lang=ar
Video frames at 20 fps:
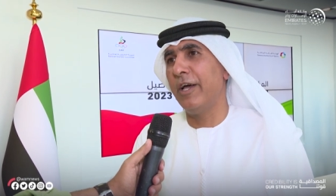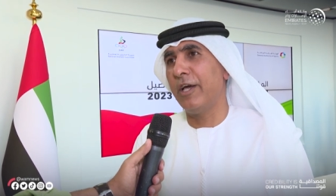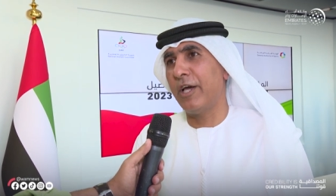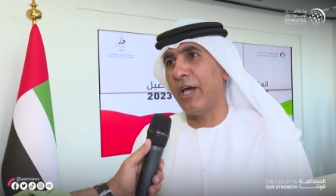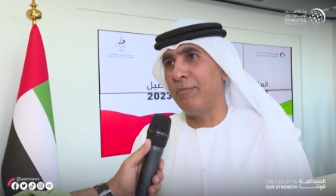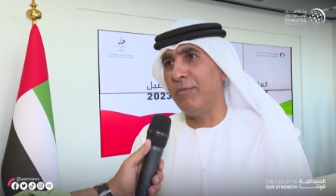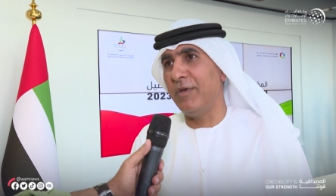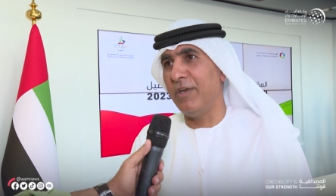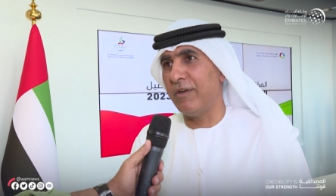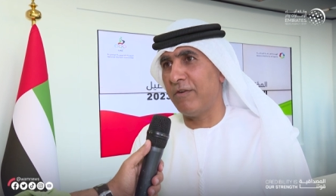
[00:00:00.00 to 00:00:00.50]

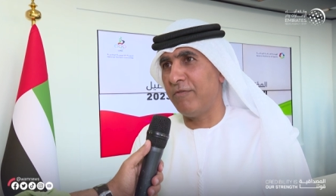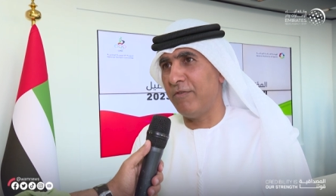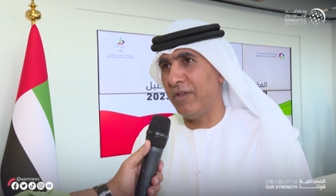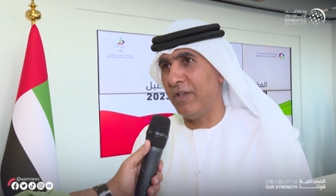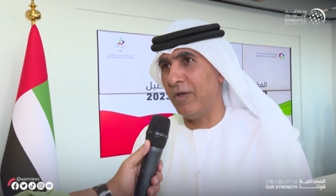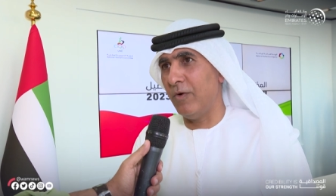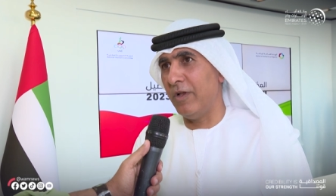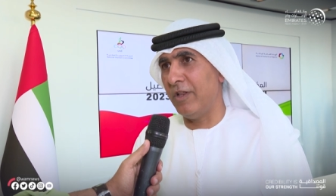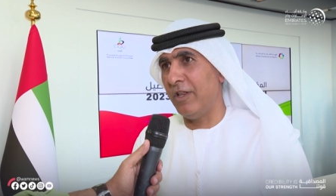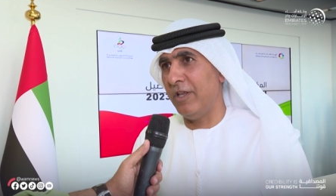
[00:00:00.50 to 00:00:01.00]
كبير في
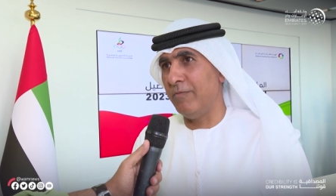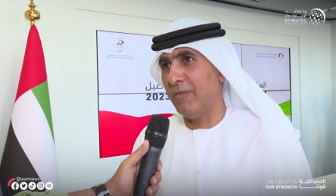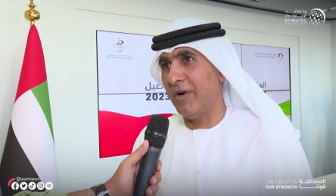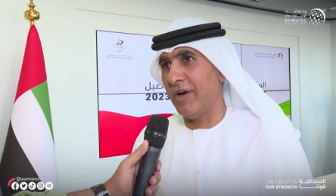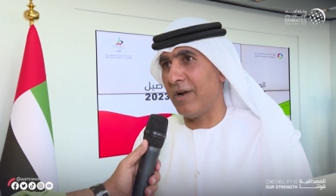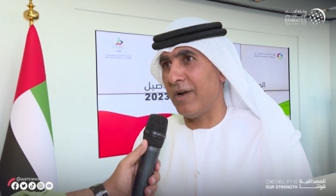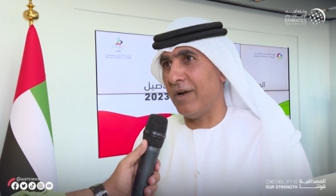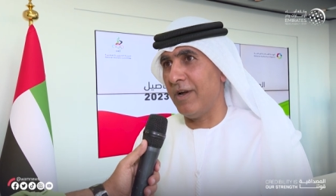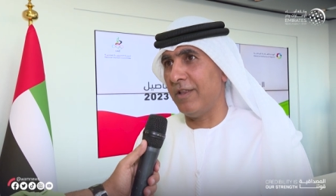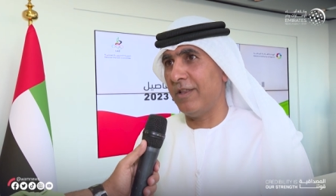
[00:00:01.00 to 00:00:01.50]
دولة
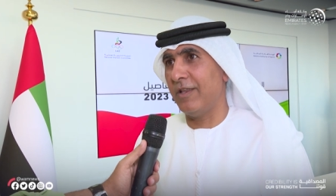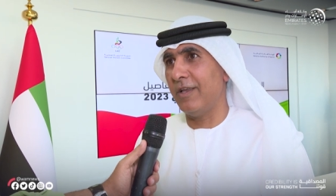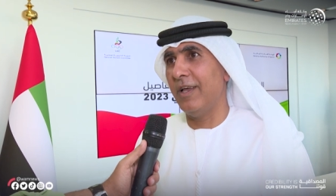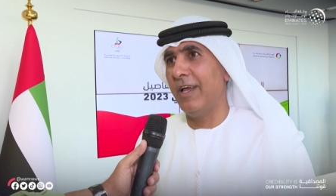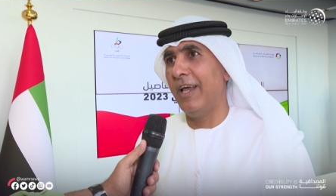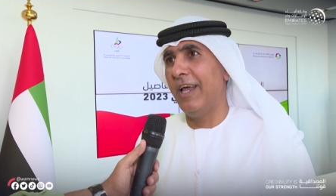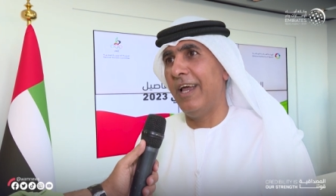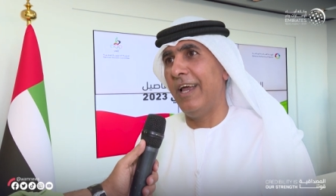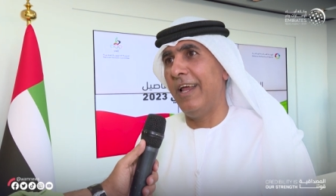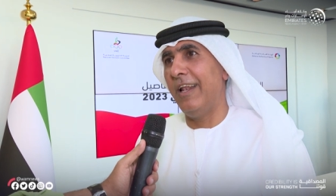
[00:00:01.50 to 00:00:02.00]
الإمارات
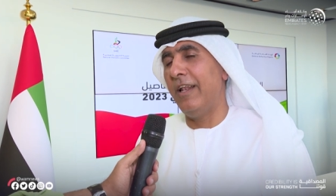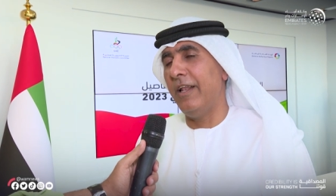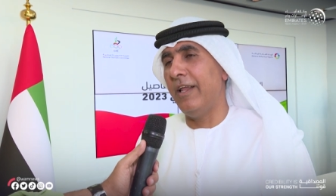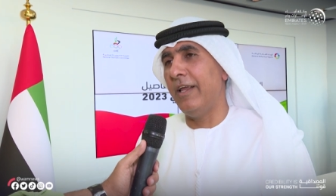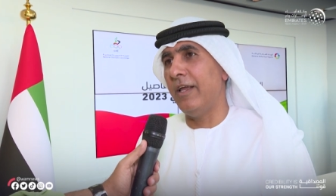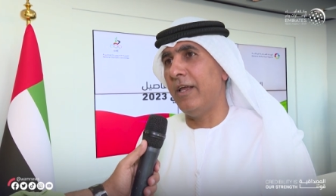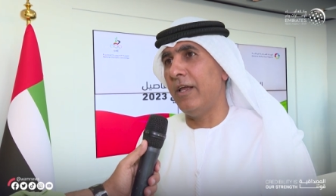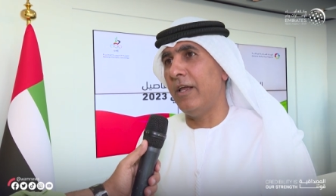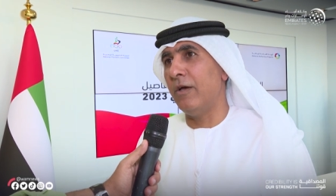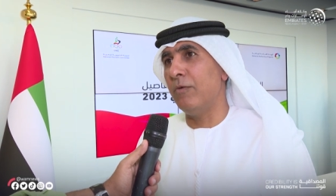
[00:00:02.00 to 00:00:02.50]

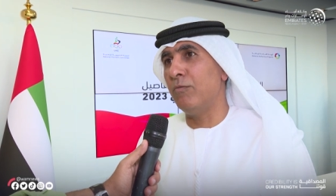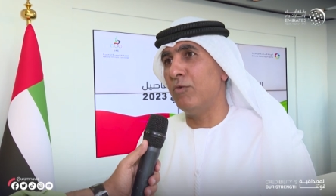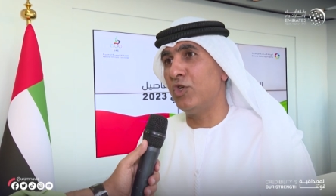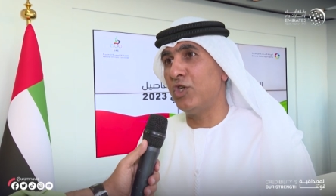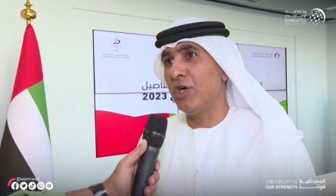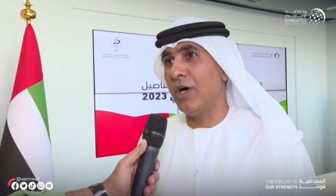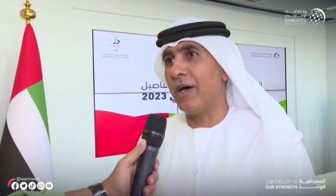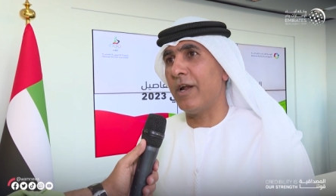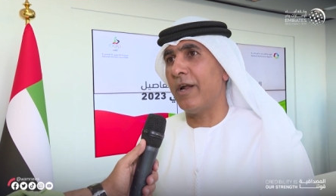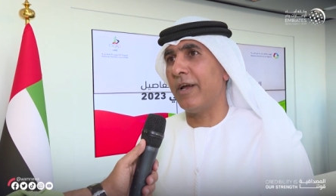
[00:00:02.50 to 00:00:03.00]

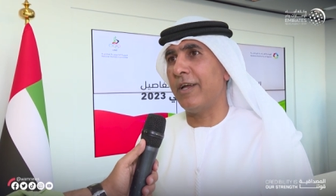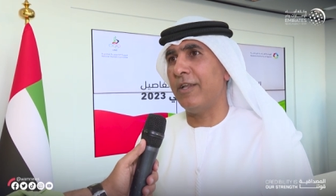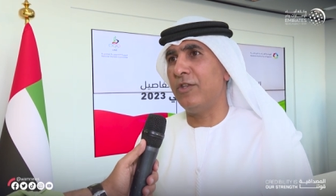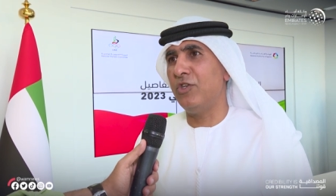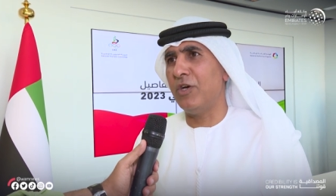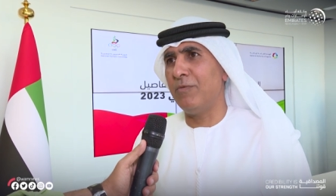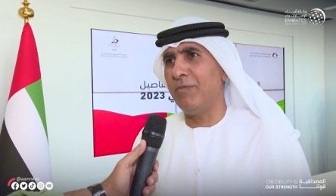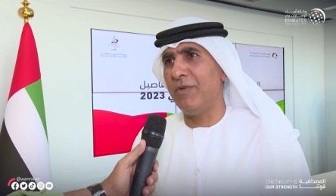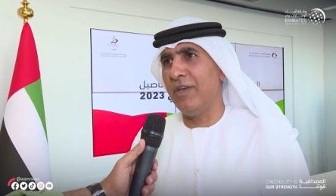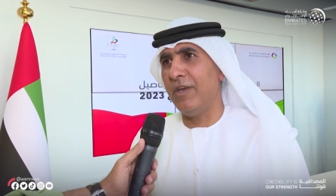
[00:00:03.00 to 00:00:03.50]
لمشاركة
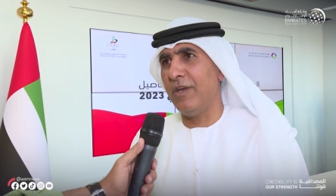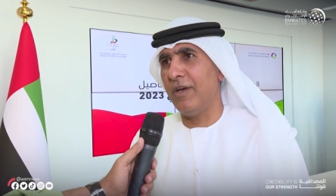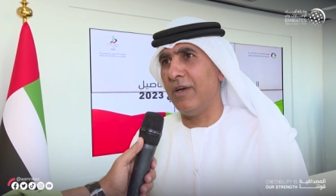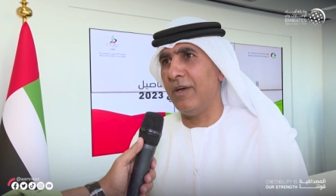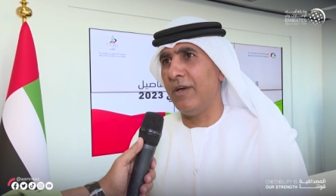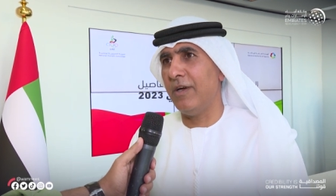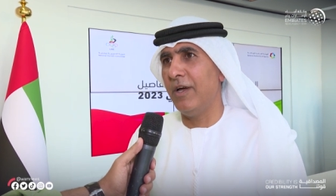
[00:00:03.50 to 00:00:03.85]
جميع